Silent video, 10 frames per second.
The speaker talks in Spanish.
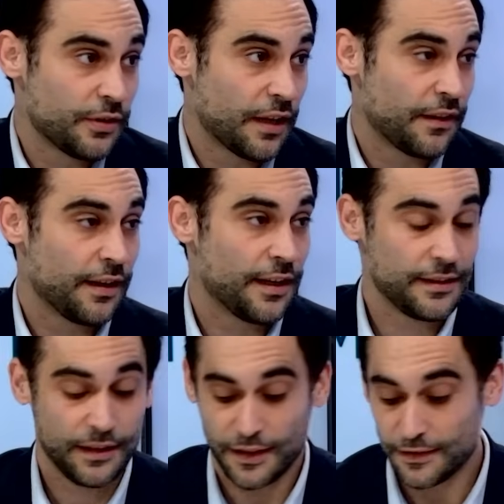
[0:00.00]
acerca
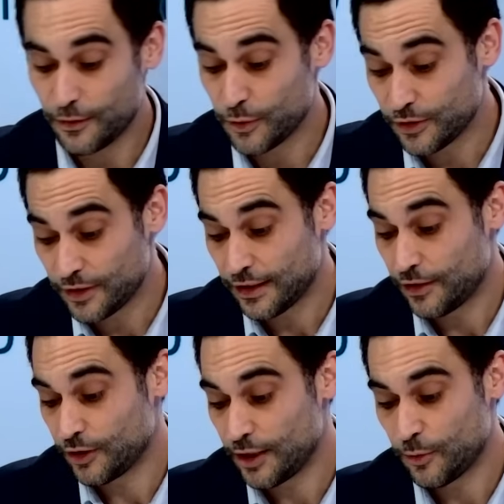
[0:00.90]
de esta cuestión es que no
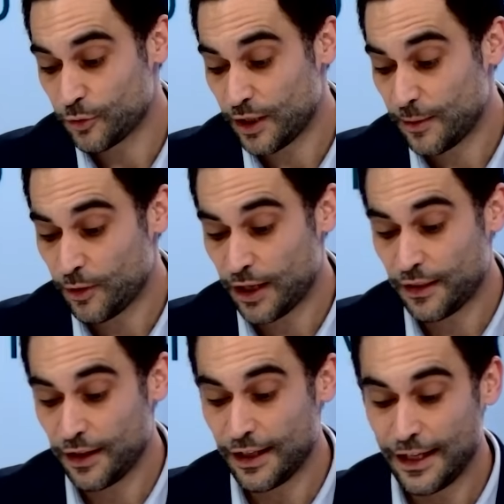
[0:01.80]
tenemos una democracia
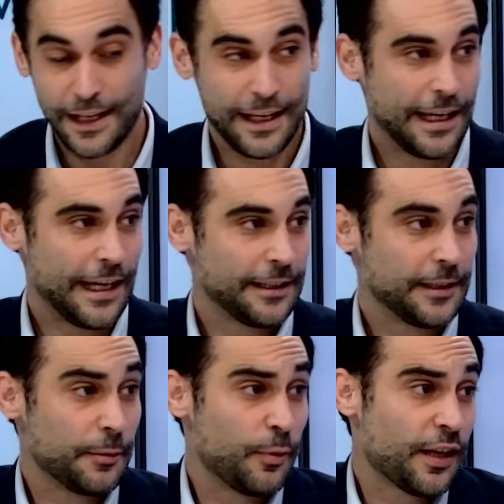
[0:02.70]

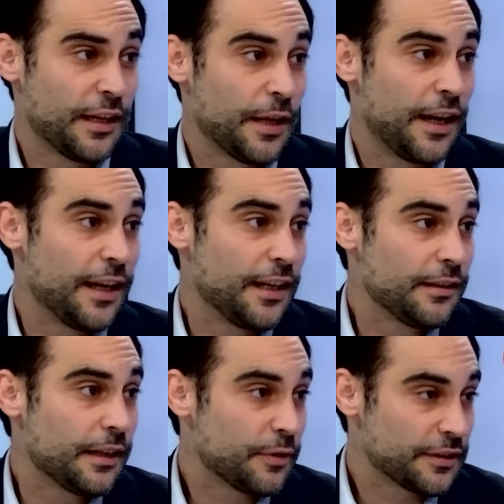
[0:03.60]
entendemos porque hay una ley,
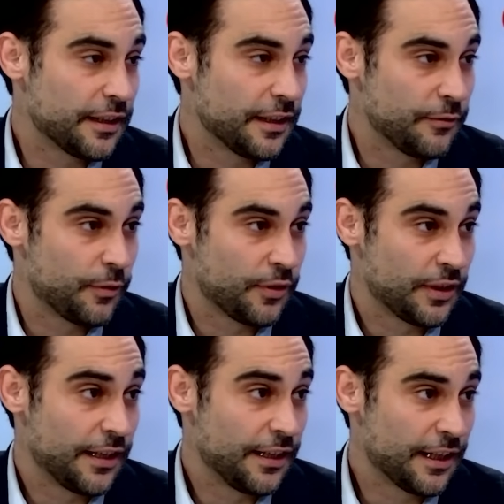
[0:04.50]
una serie de
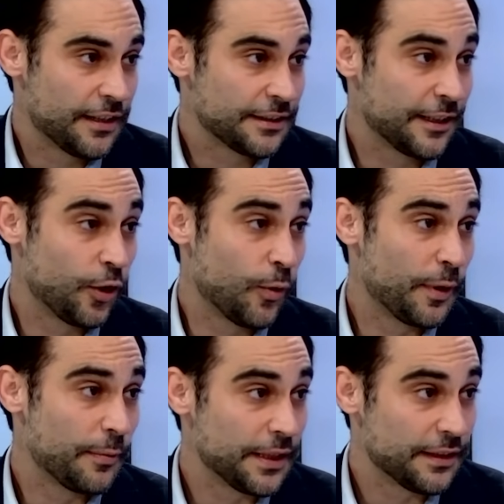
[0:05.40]
disfuncionalidades que no lo
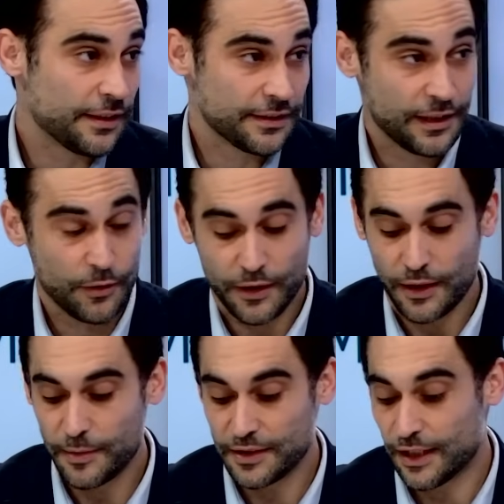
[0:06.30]
permiten, ese cauce de
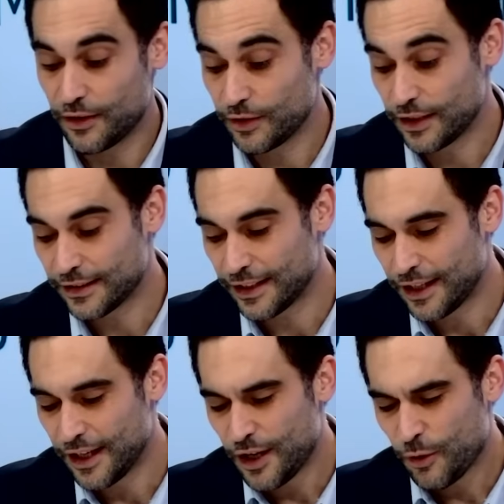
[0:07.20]
representación directa.
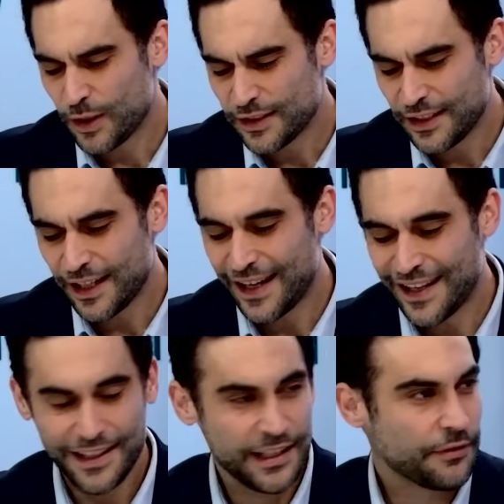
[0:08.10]
¿Cuál sería la
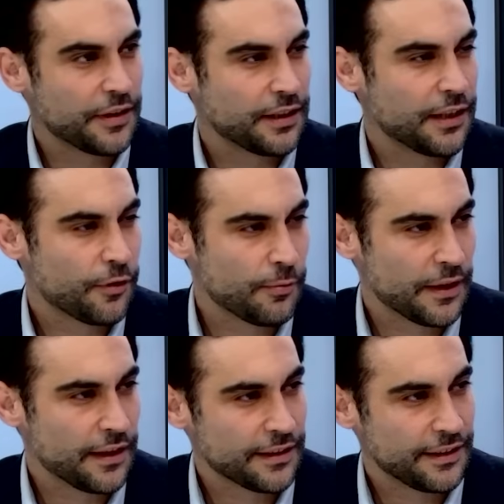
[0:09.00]
ley que afecta de forma
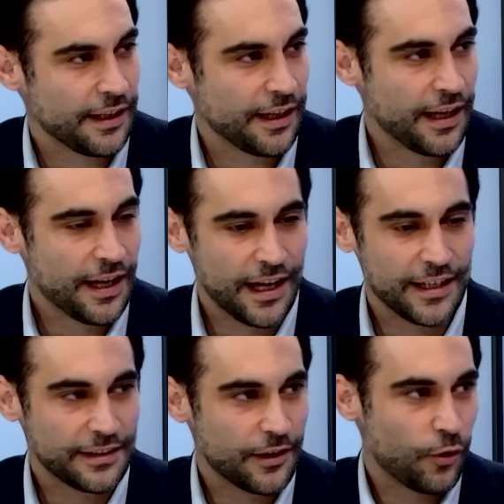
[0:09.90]
directa a
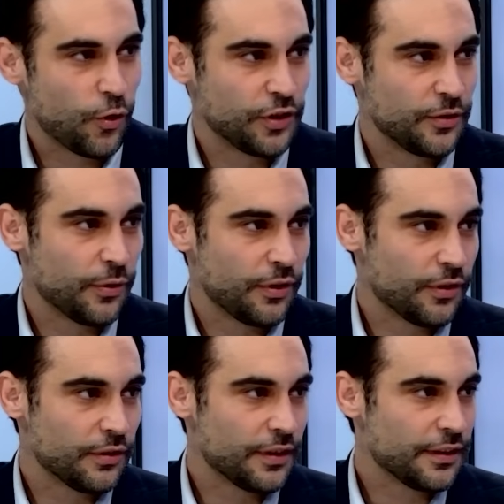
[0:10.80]
esta no
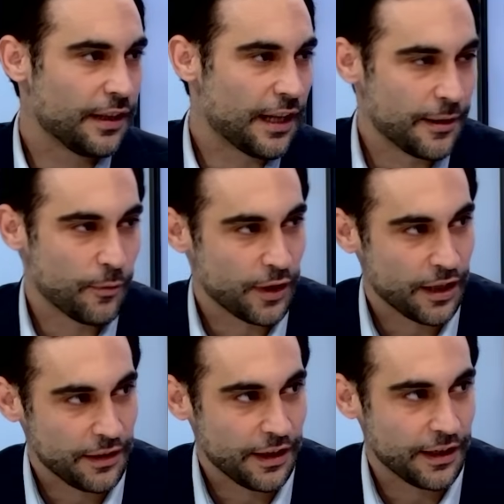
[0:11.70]
constitución de la
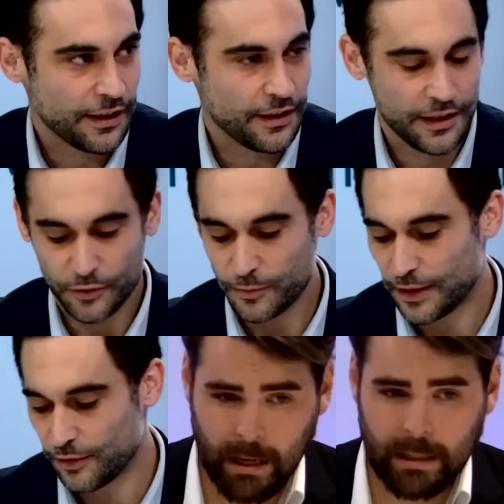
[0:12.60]
democracia en el caso español?
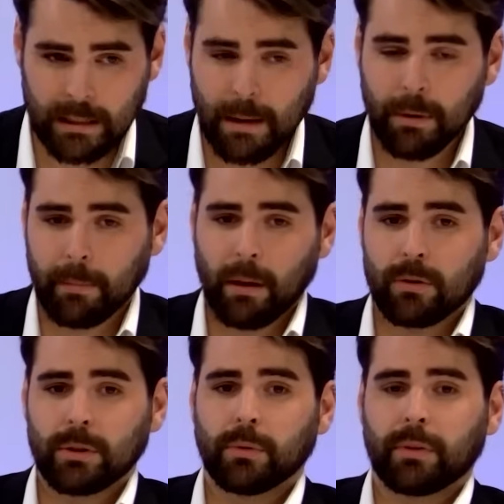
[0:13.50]
es la propia
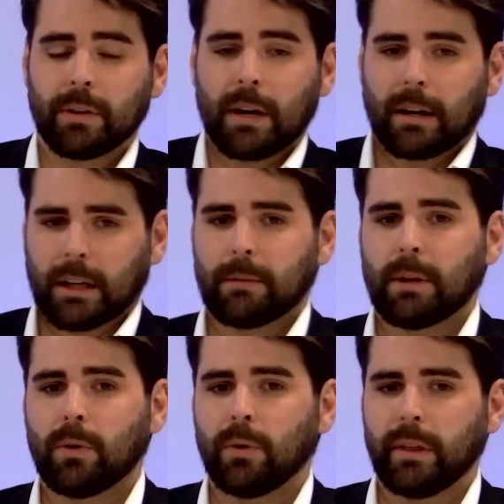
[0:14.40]
constitución. El régimen
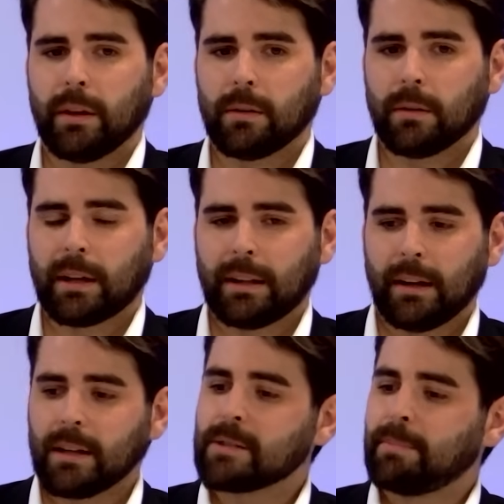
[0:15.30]
jurídico que
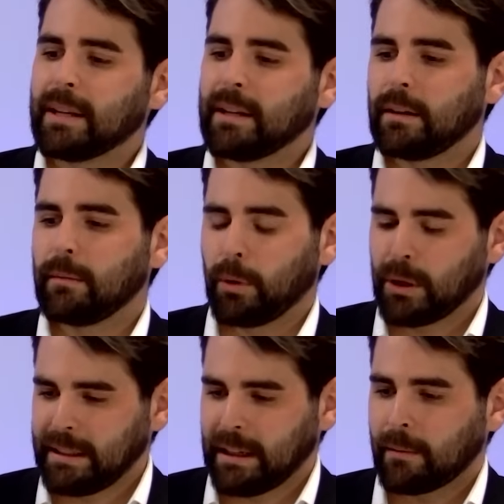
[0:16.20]
tiene España
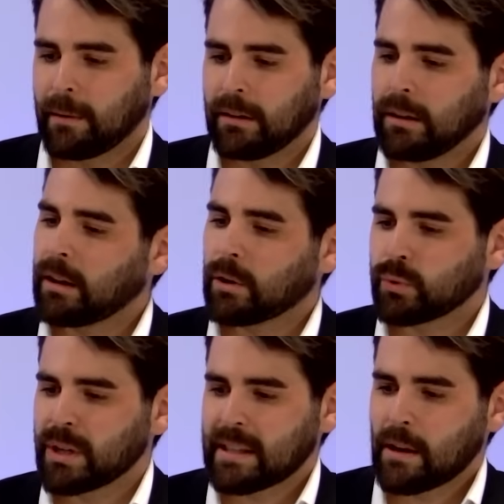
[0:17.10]
políticamente es
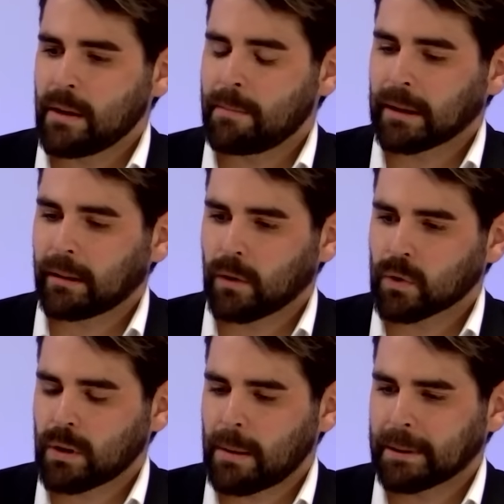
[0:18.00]
un estado de partidos
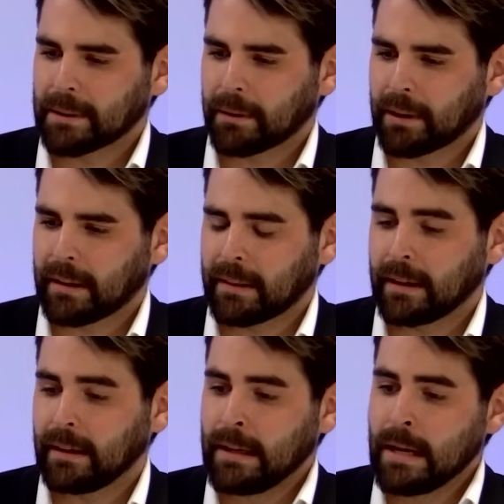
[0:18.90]
o una partocracia.
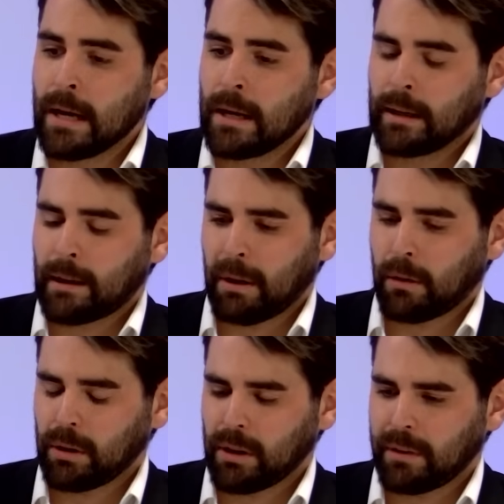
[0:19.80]
El que mejor
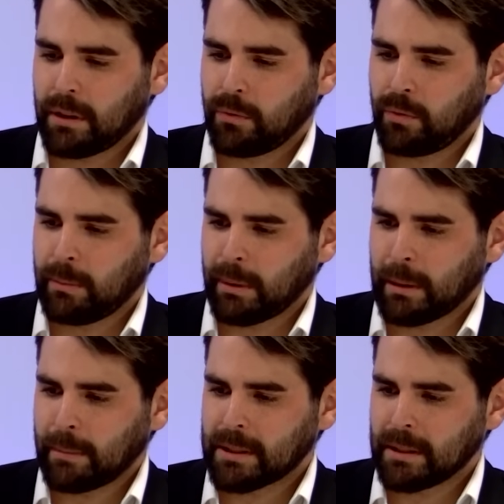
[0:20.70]
lo definió fue el primer
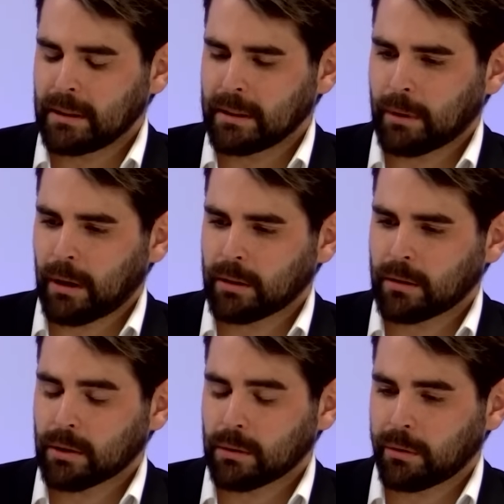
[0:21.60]
presidente del Tribunal
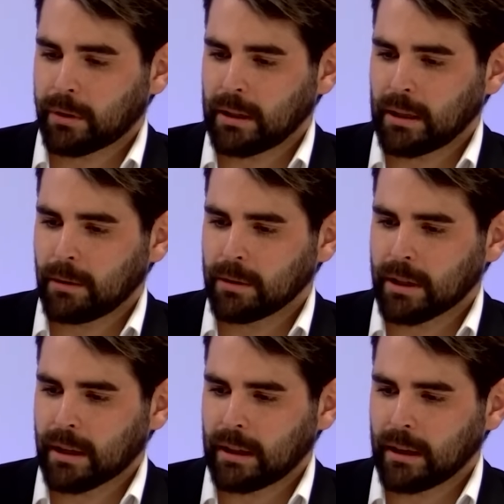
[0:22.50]
Constitucional de Bonn,
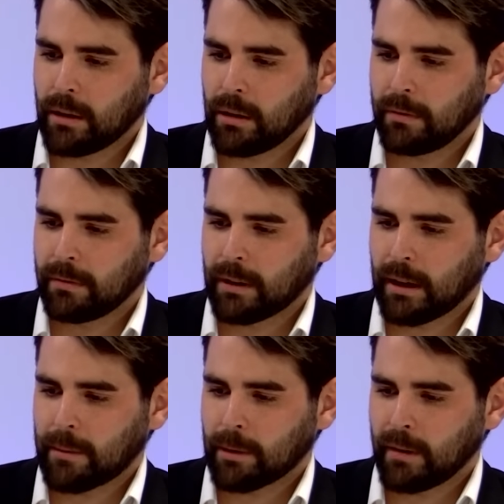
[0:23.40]
Gerard Leichholz, que
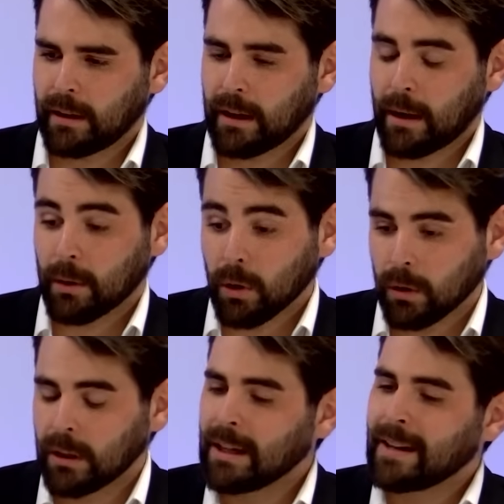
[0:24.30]
habló, habló
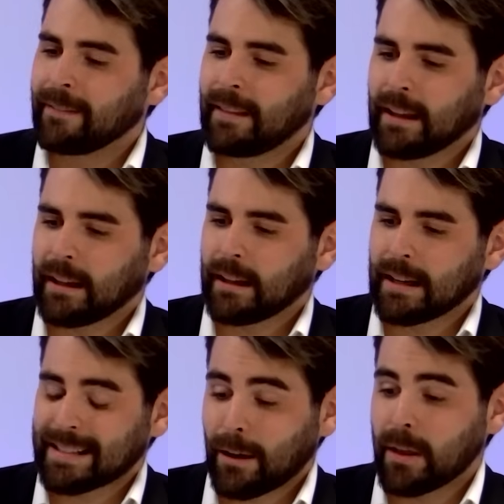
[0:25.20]
del
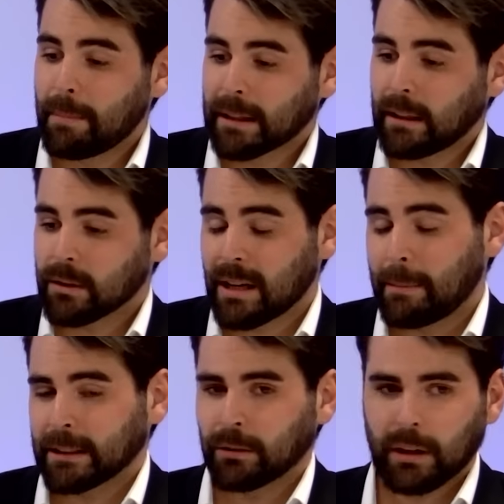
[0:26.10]
estado de partidos, de la
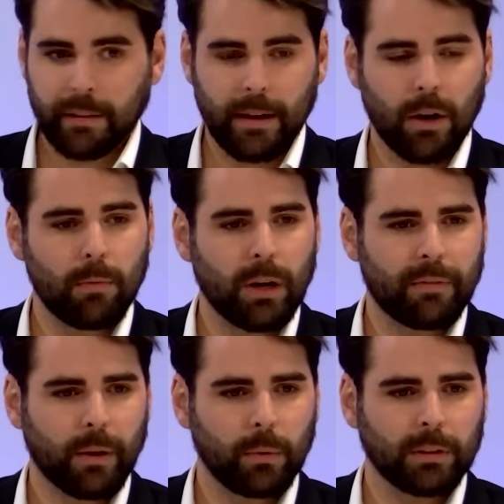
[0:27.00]
partidocracia, como la
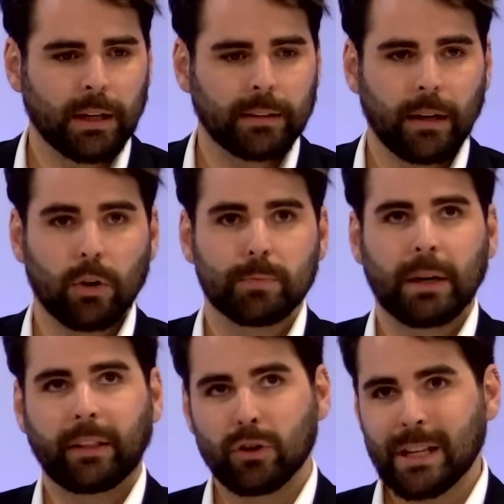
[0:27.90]
facultad que tienen los
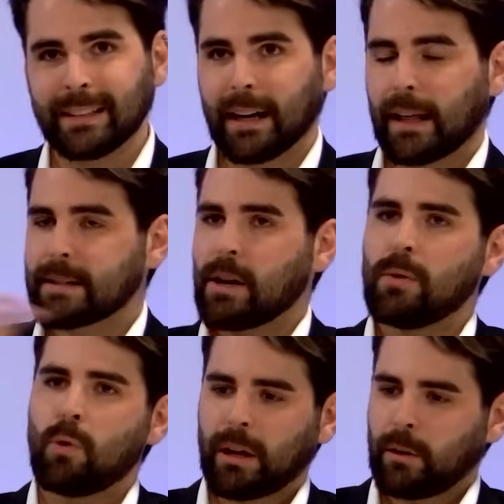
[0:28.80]
partidos de integrarse
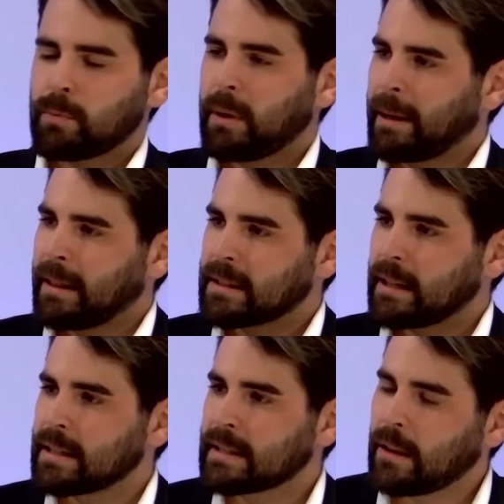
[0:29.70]
como órganos permanentes
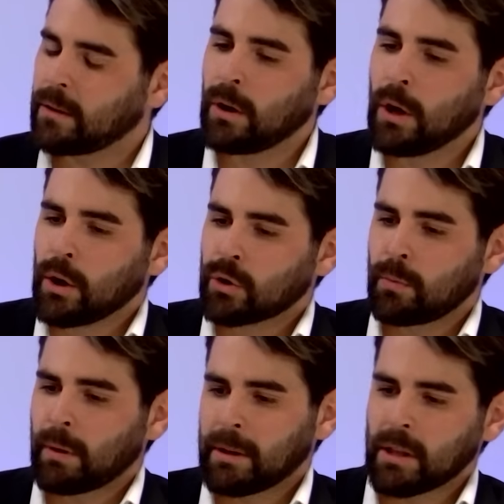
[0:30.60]
del Estado,
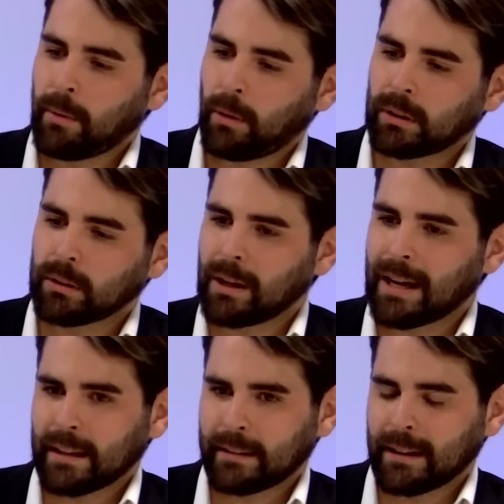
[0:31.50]
suprimiendo por lo tanto el
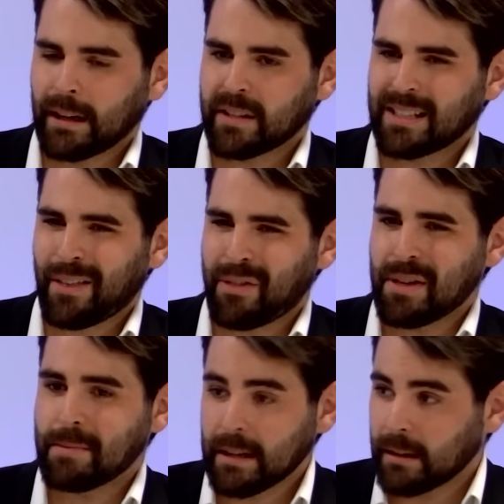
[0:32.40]
carácter de la necesidad
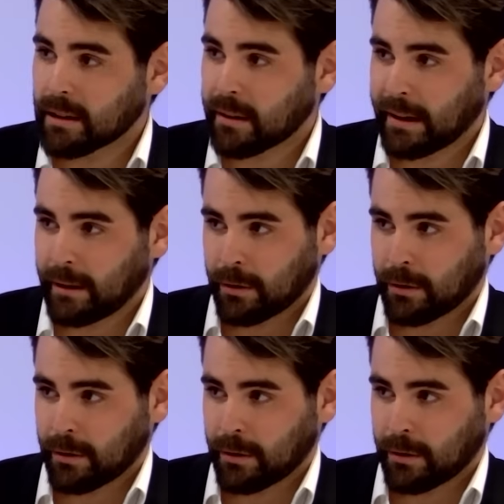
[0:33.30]
civil, es decir, que los